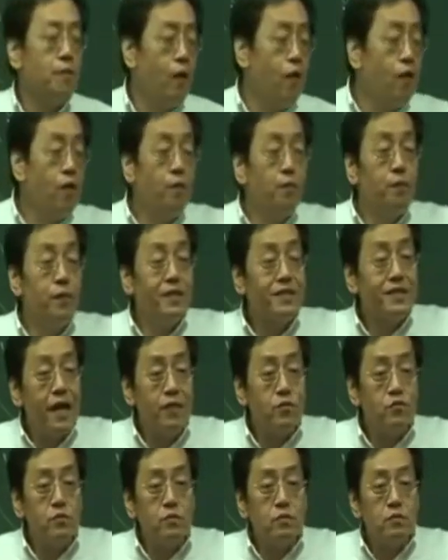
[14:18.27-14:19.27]
整个毛孔
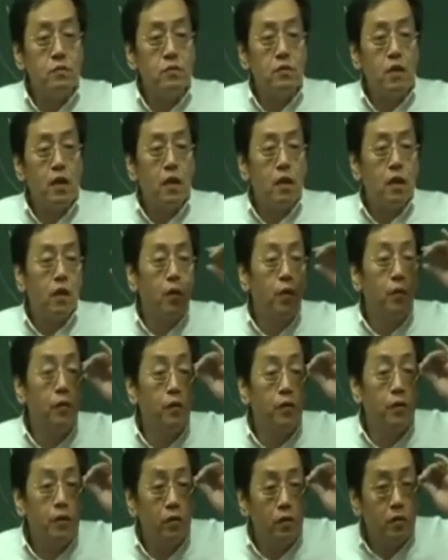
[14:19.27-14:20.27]
闭塞住，
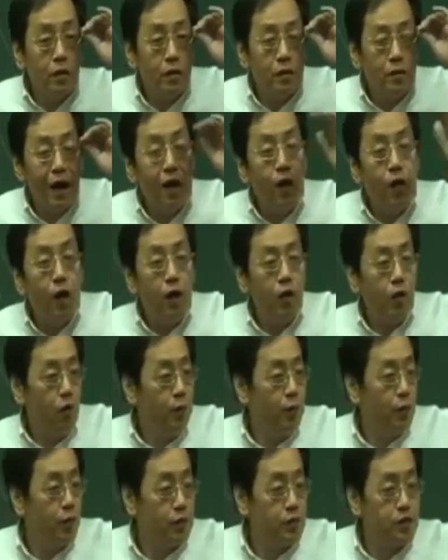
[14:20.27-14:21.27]
我们会用到麻
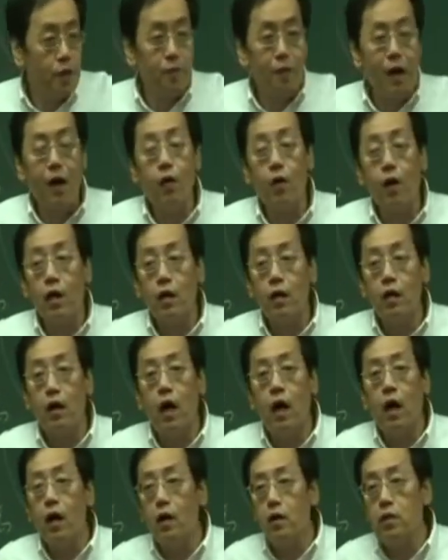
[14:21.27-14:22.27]
黄，后面会讲麻
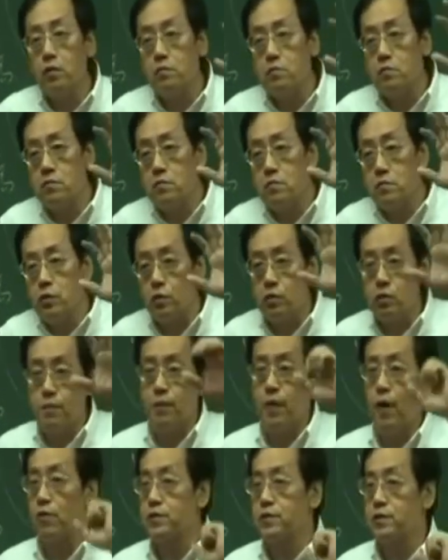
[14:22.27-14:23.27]
黄，好
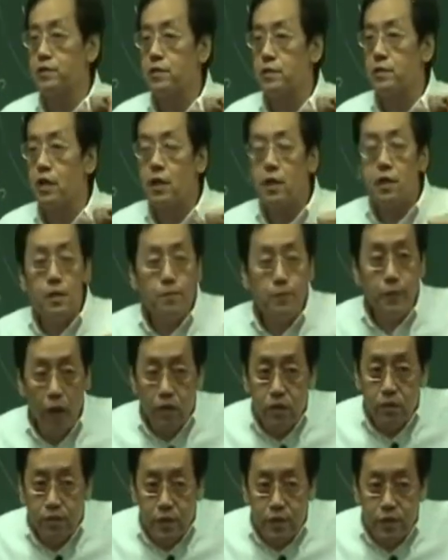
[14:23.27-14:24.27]
就是表实，
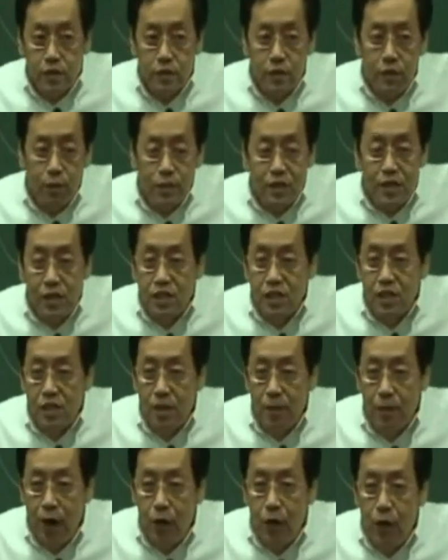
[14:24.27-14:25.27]
表什么实？我们在
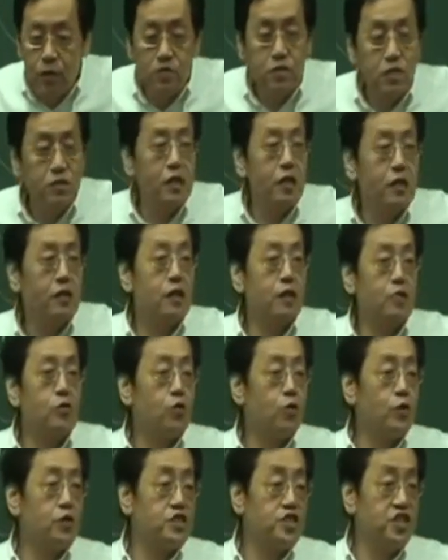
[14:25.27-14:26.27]
介绍麻黄的时候再
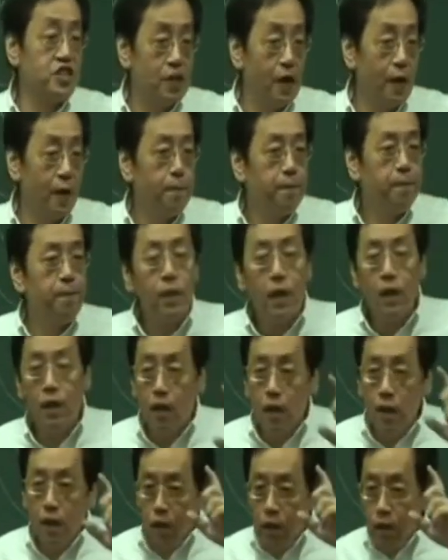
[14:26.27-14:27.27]
跟诸位细讲。
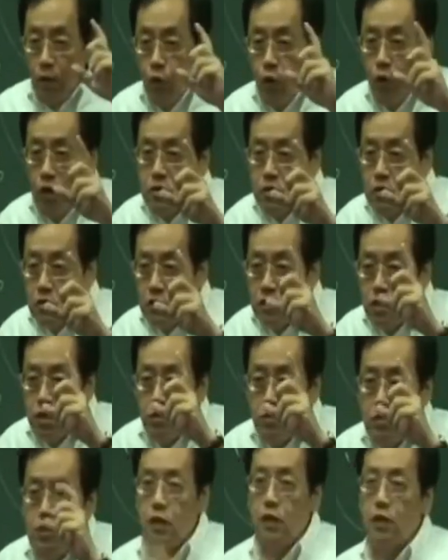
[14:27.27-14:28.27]
桂枝
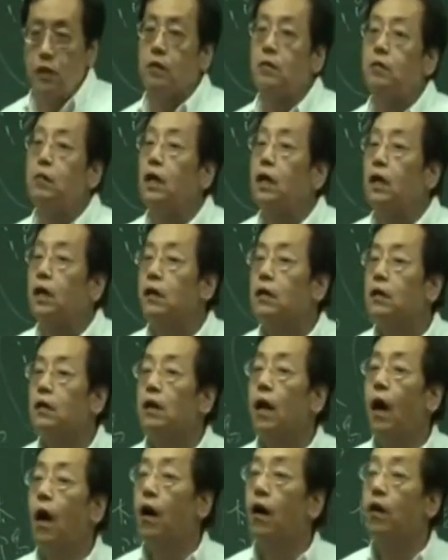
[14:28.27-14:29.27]
的时候解营卫，
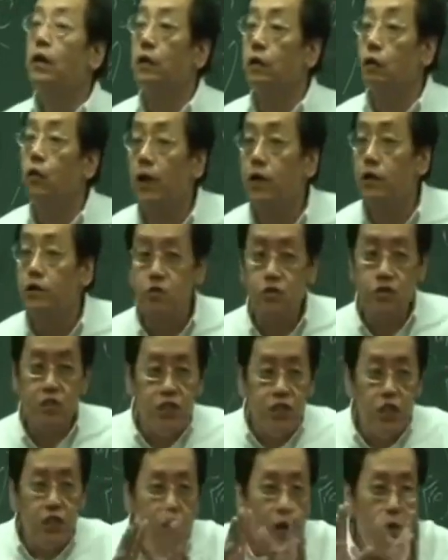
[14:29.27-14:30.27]
好营卫
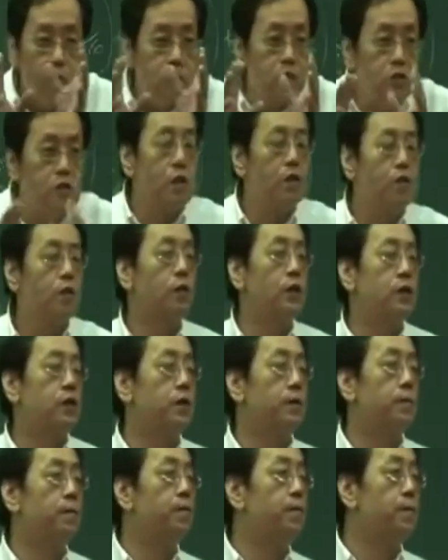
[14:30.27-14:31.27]
就肌肉之间的
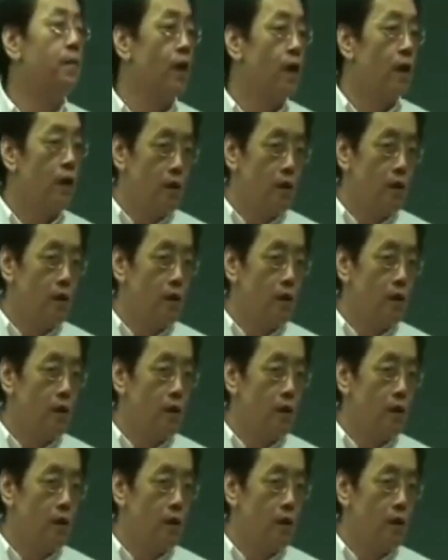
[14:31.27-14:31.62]
问题，